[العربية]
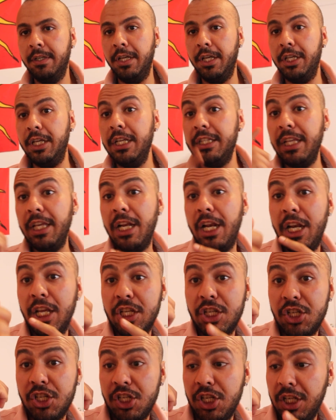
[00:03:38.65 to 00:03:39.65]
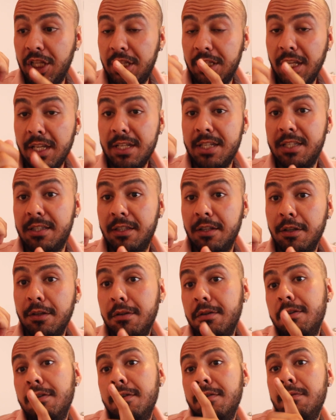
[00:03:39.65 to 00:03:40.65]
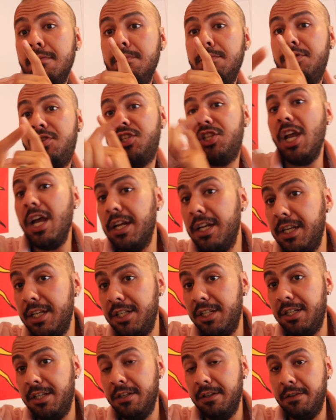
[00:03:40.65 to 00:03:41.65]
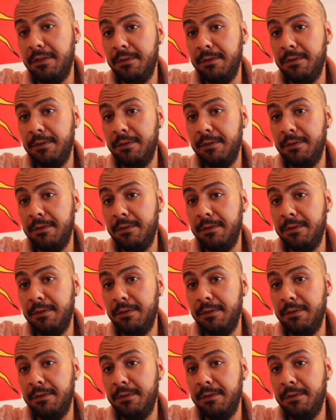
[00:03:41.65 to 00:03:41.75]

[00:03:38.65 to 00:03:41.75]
هي دايره لك شي تيست بالشالنج